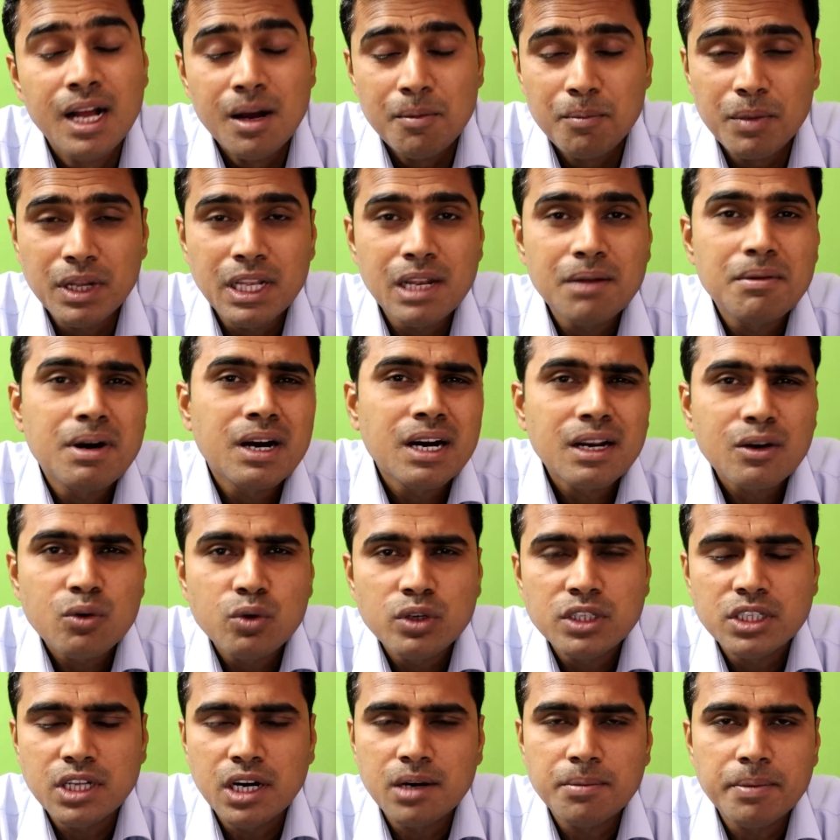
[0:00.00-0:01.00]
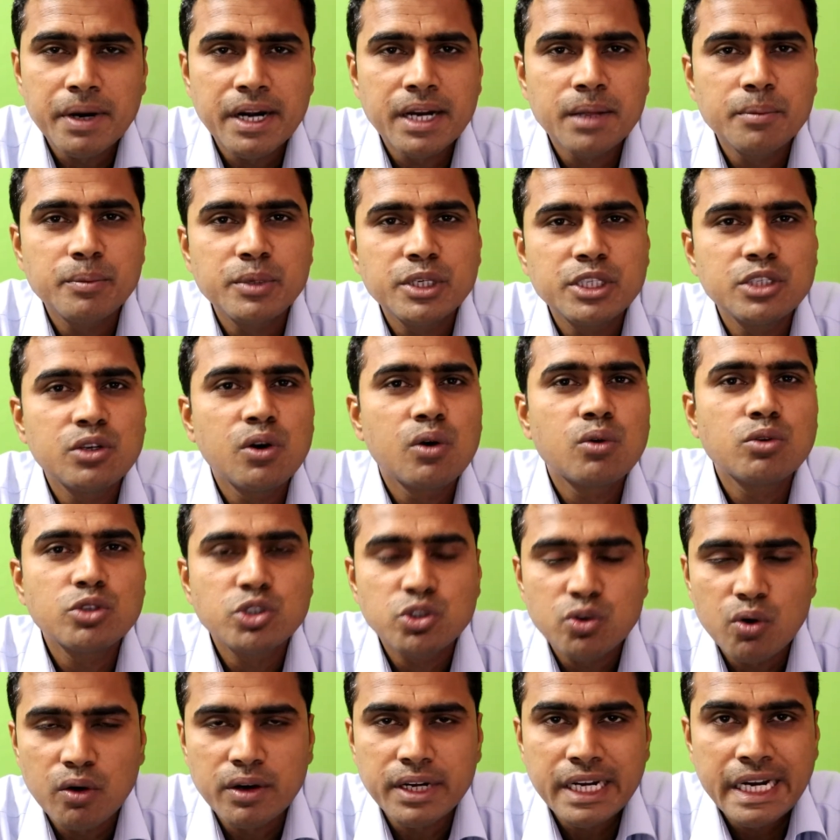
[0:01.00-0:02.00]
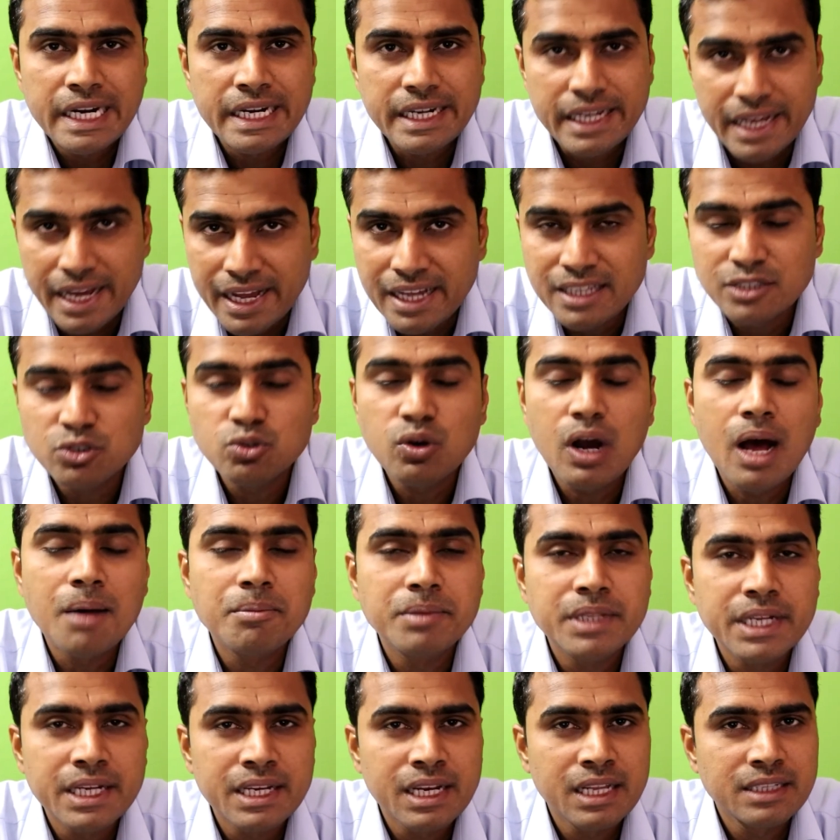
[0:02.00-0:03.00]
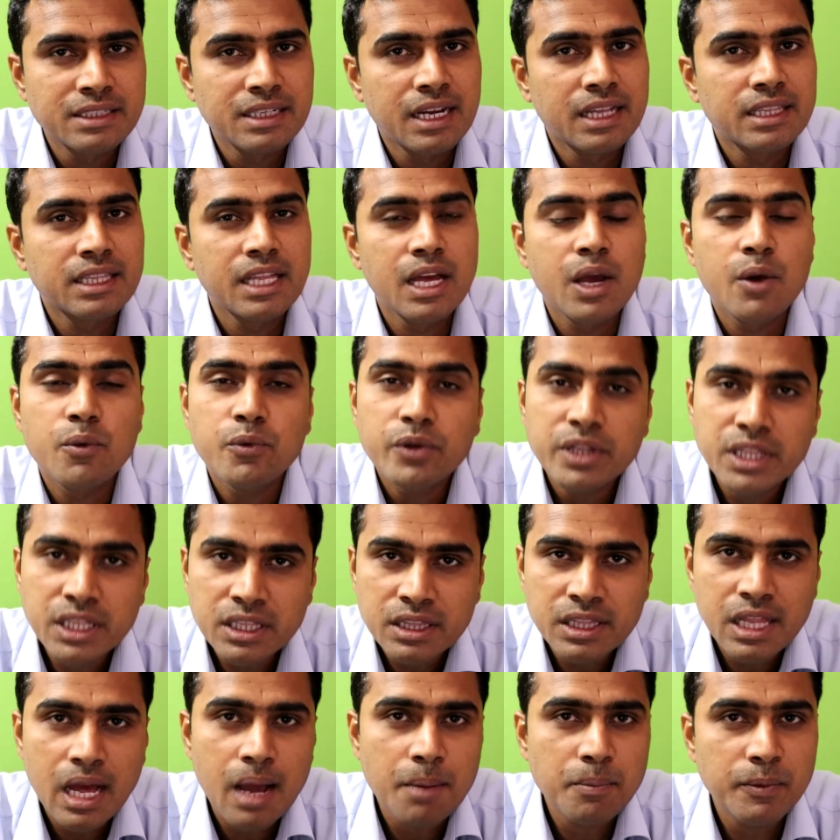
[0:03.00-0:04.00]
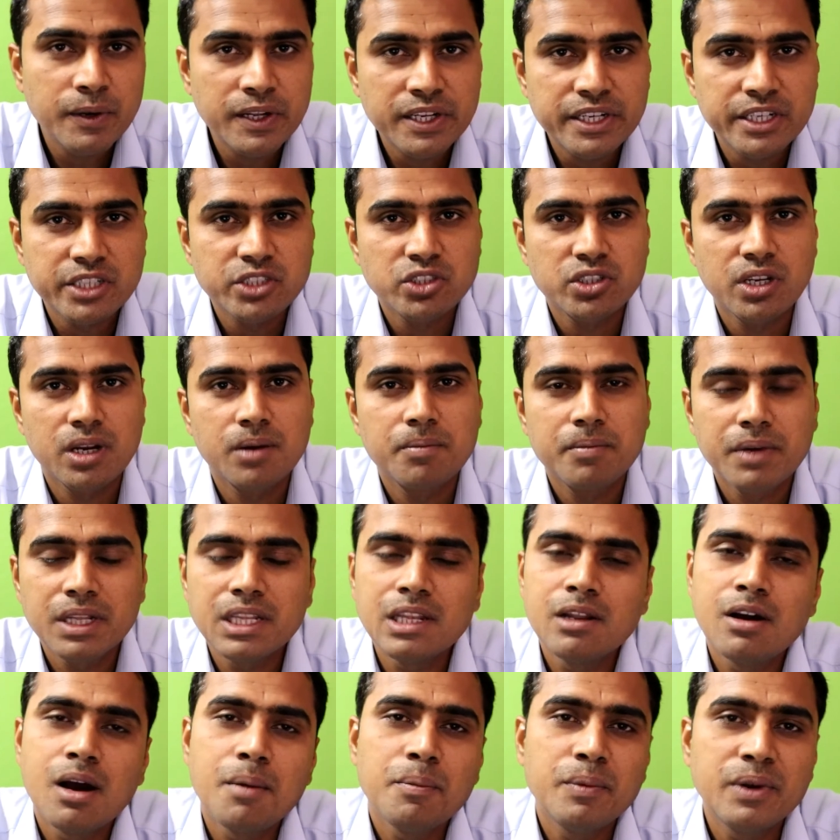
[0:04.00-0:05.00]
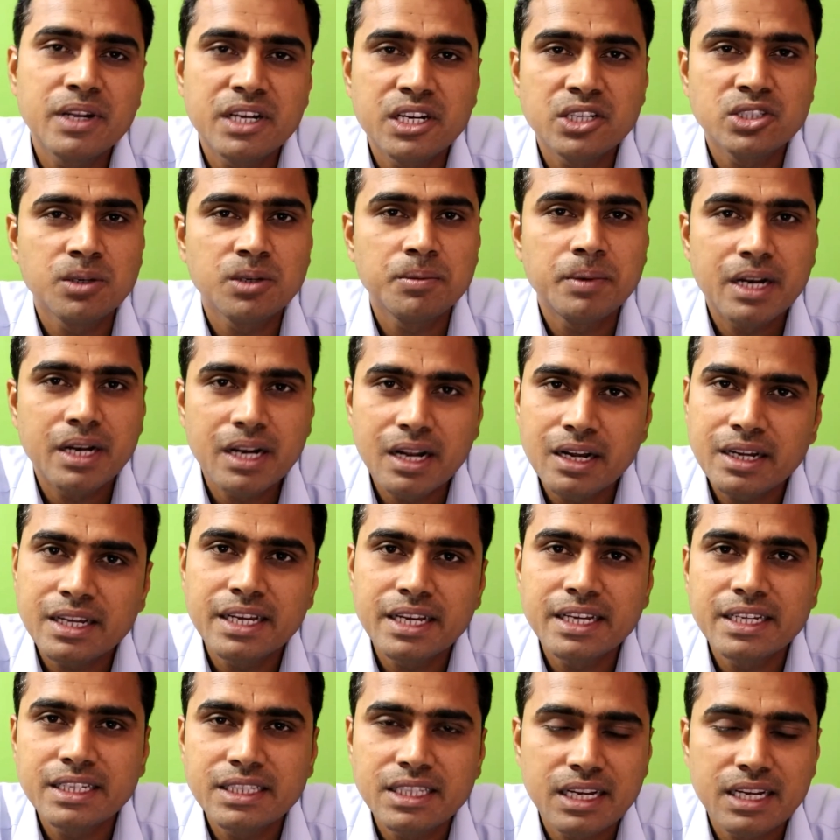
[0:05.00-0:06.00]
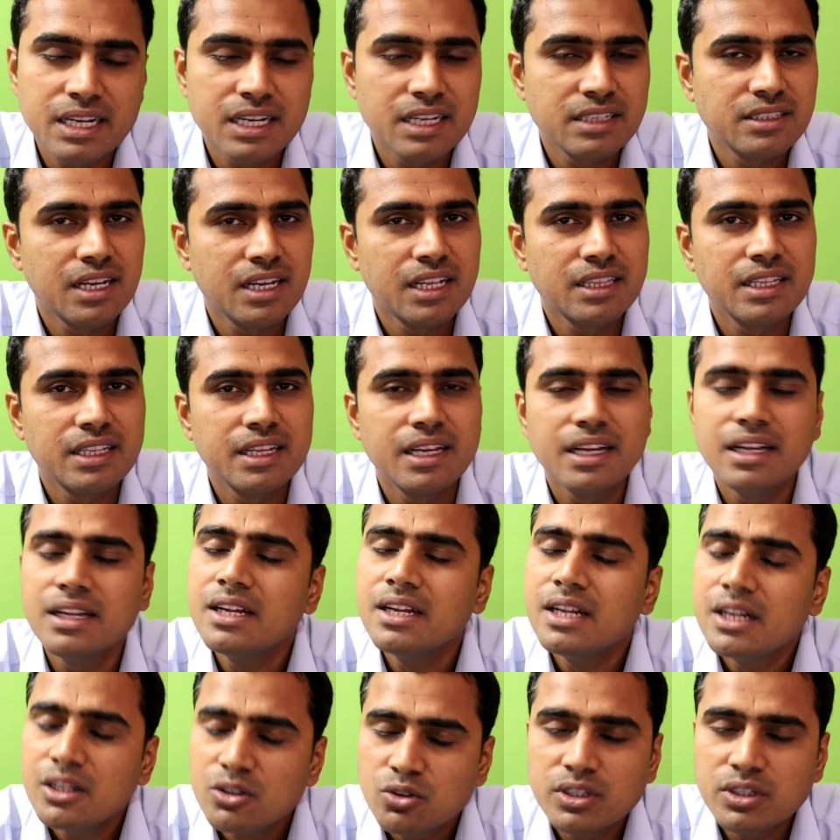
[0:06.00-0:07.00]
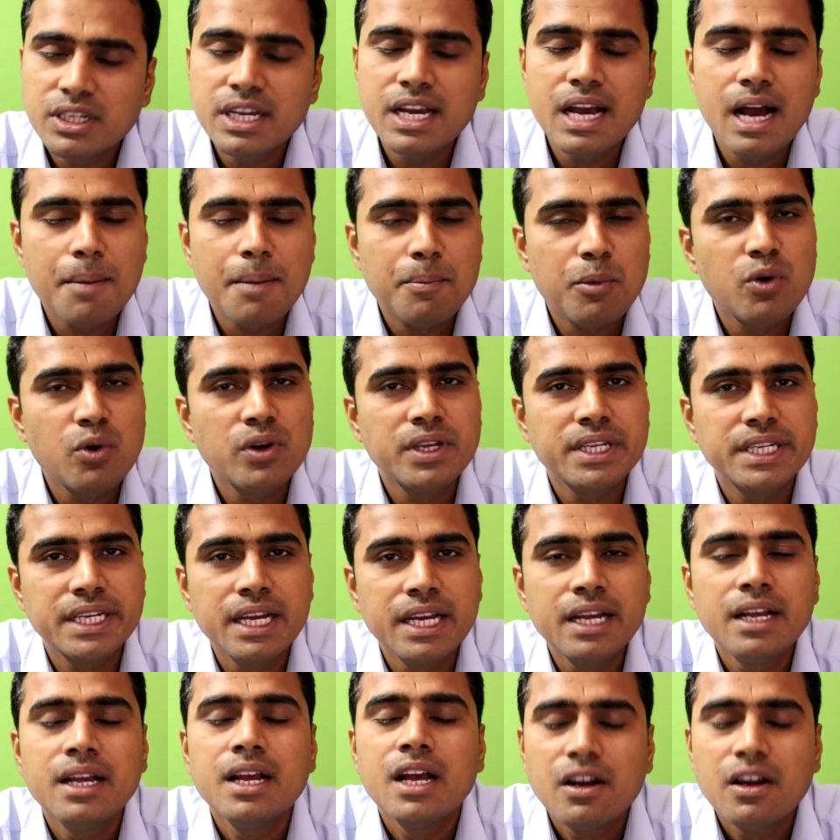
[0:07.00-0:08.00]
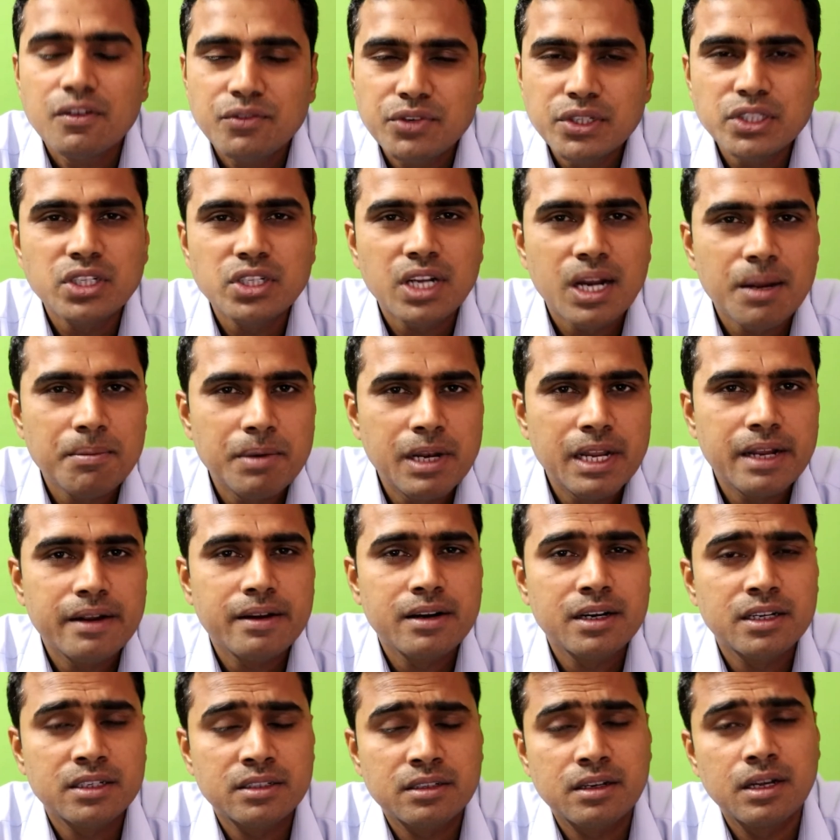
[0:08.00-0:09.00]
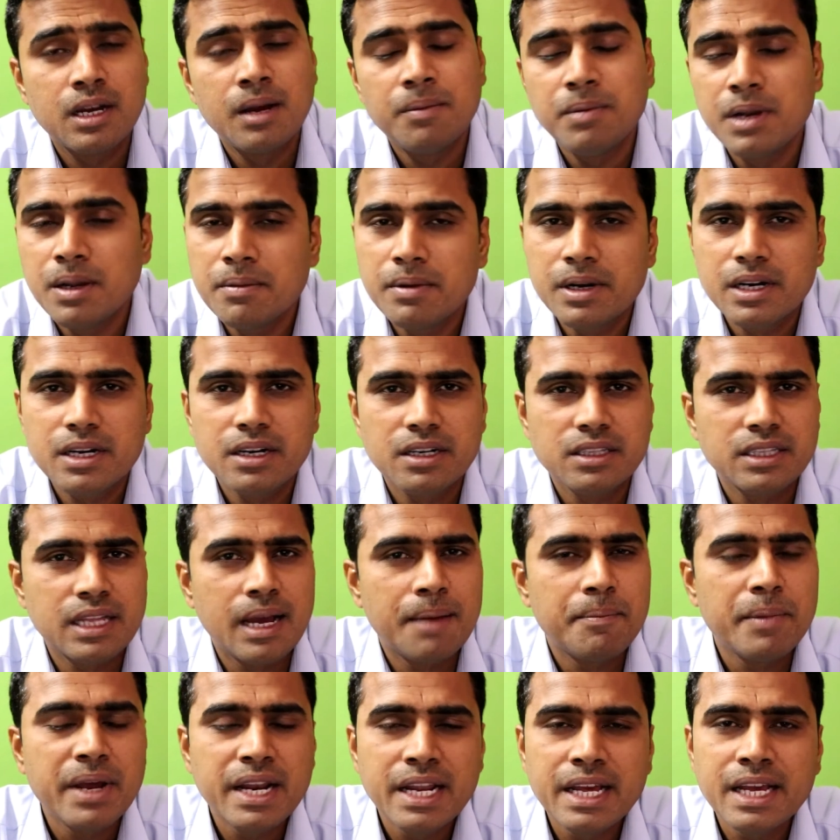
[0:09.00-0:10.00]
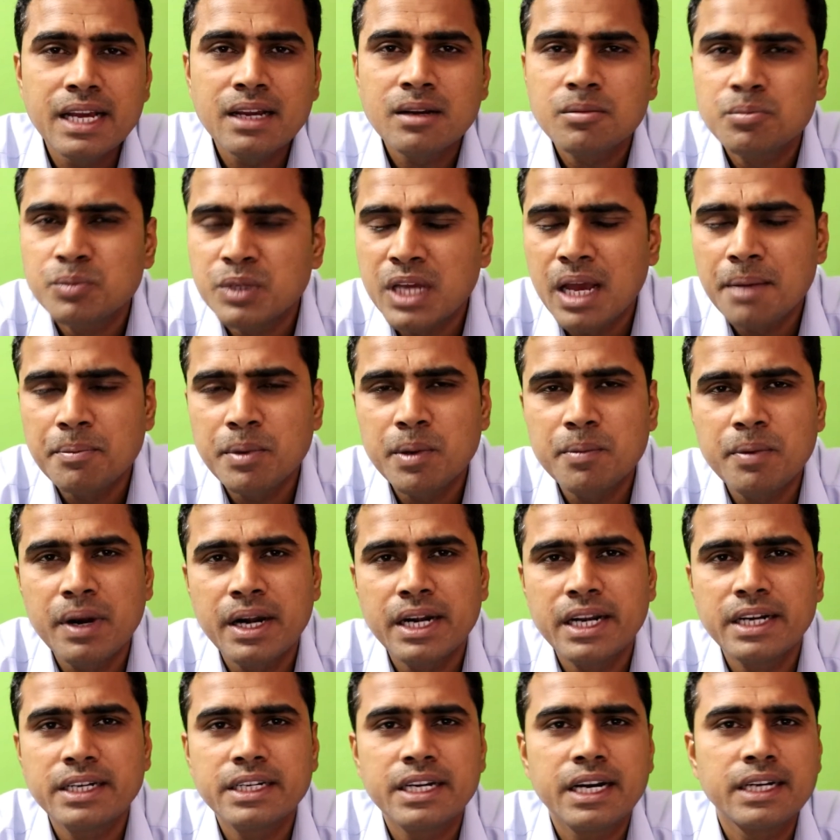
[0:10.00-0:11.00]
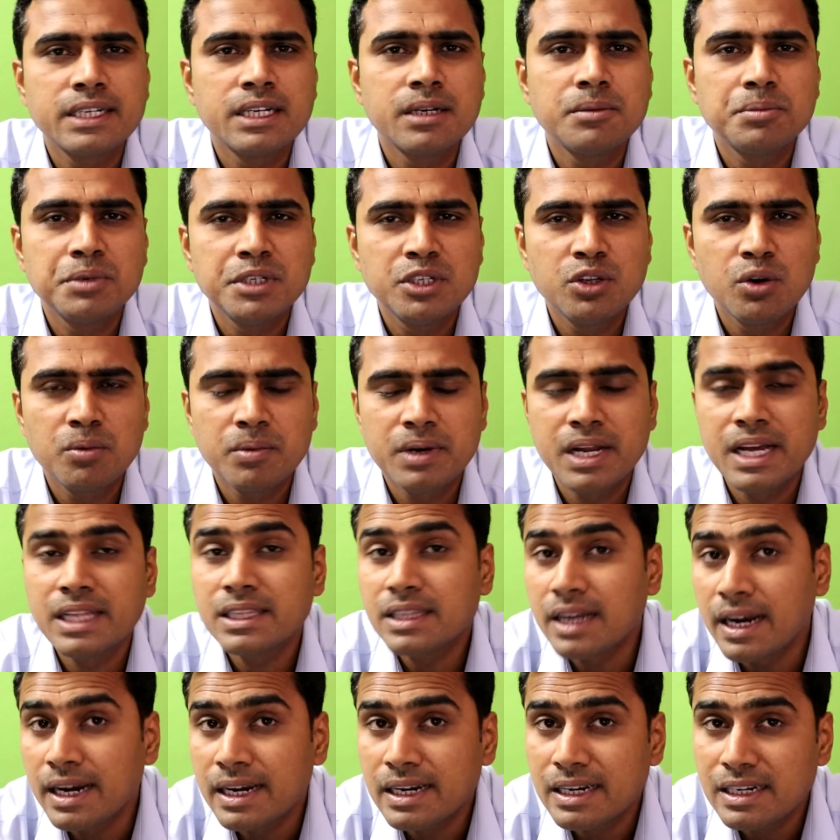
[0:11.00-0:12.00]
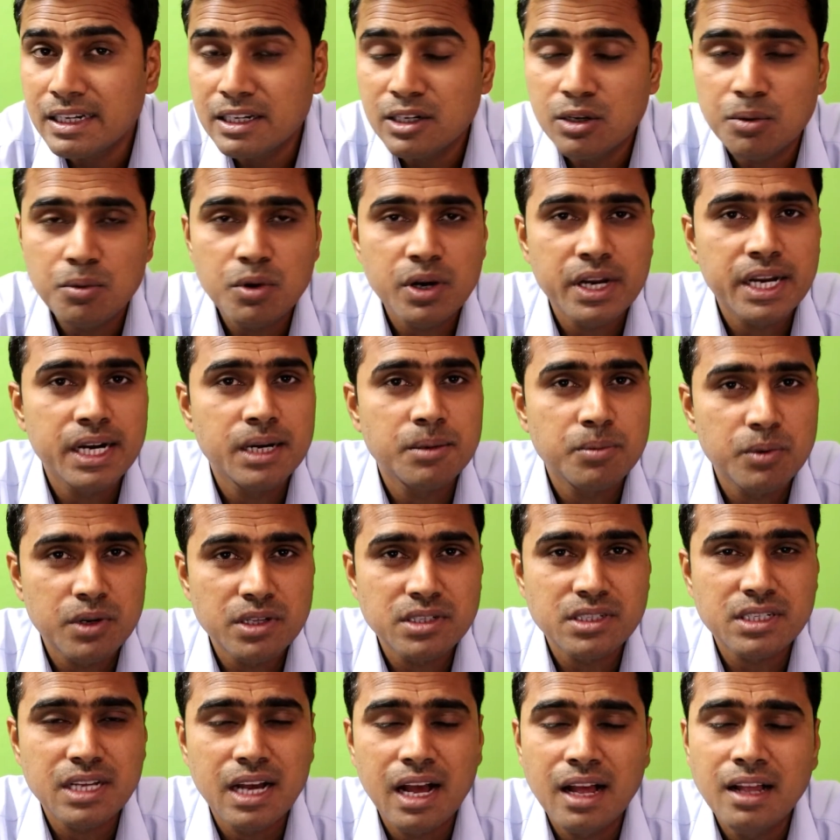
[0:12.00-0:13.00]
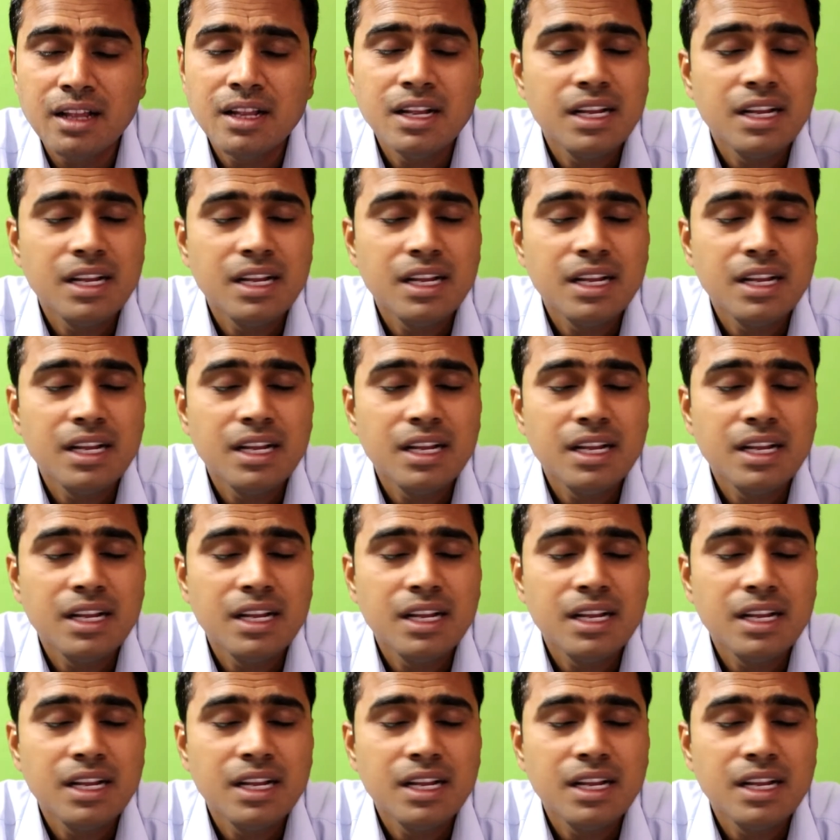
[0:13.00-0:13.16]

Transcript: मतलब अगर कोई थर्ड पार्टी वीडियो कुछ कंटेंट है जो आप देखना चाहते हैं विद इन द एप्लीकेशन मतलब एप्लीकेशन में रह के ही देखना चाहते हैं तो ये आपको ये फीचर अवेलेबल करता है मैंने एक पी पर डेडिकेटेड वीडियो बनाया था लिनोवो के एट प्लस का